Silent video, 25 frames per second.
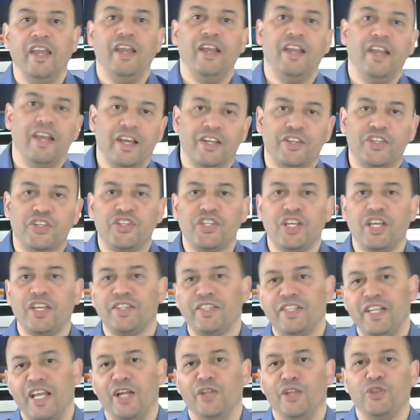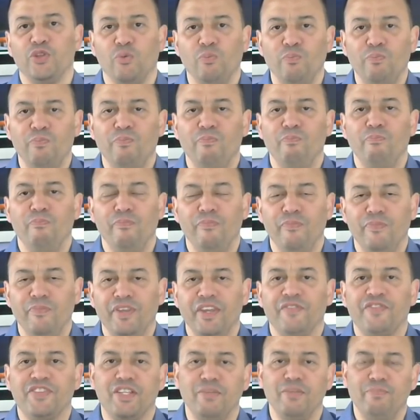على هذا الشخص اللي عندهم
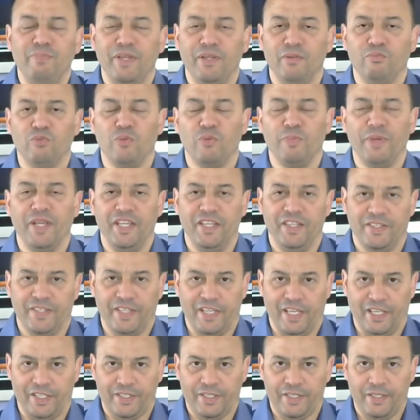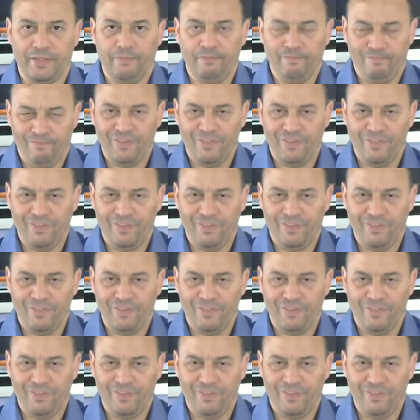نفس المميزات